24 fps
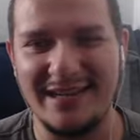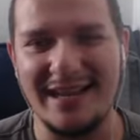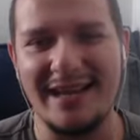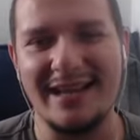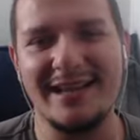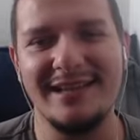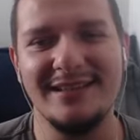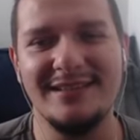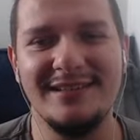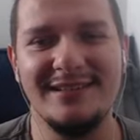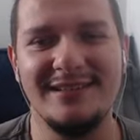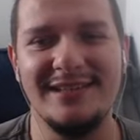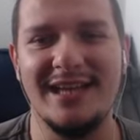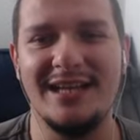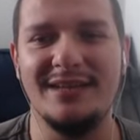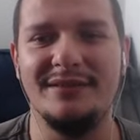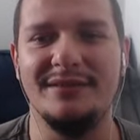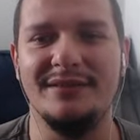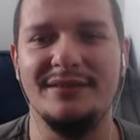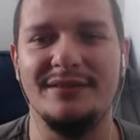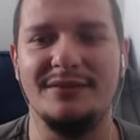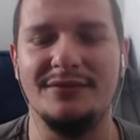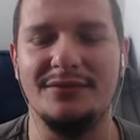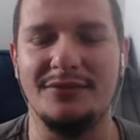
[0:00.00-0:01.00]
que esse dev
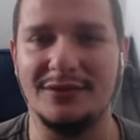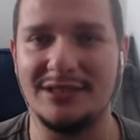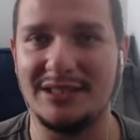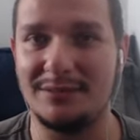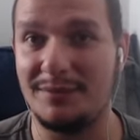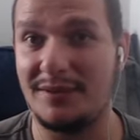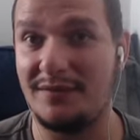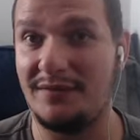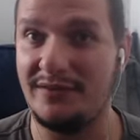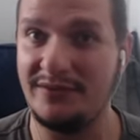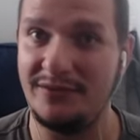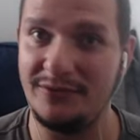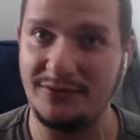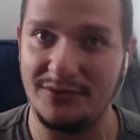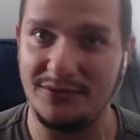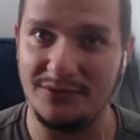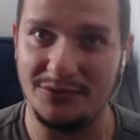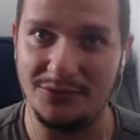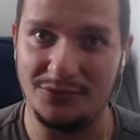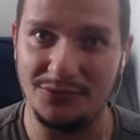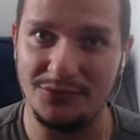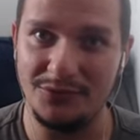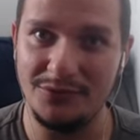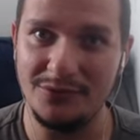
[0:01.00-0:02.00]
volta para fazer um
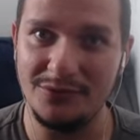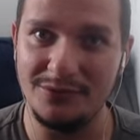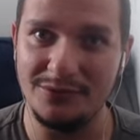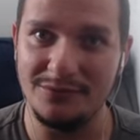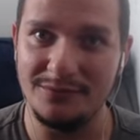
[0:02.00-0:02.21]
segundo jogo?